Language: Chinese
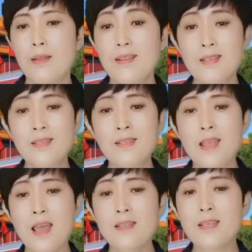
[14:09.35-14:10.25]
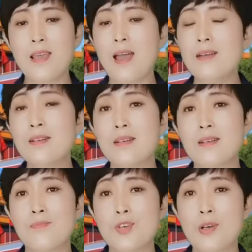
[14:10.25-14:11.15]
那四年前是
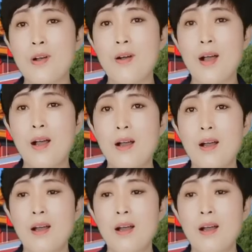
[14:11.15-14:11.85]
什么时候啊？